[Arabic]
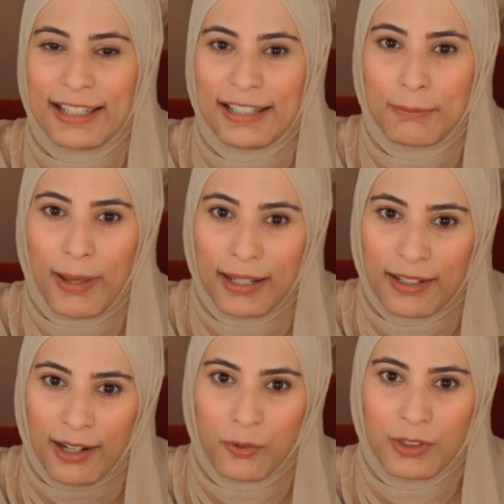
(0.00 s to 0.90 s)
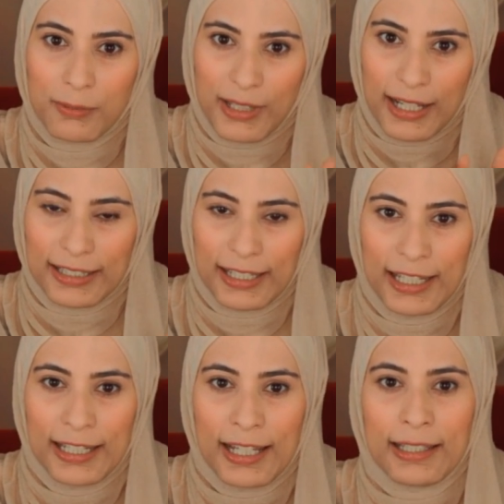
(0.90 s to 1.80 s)
الباك جراوند بتاعت
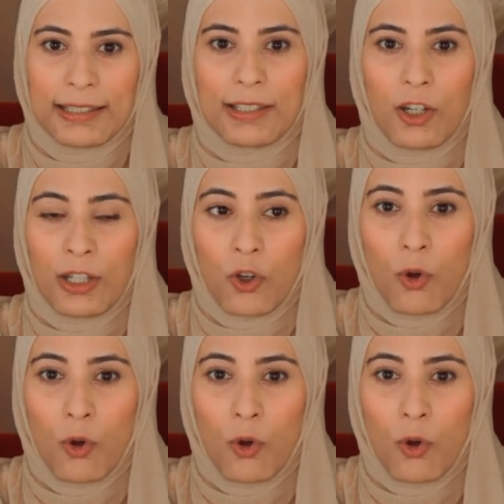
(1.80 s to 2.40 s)
العيلة آه،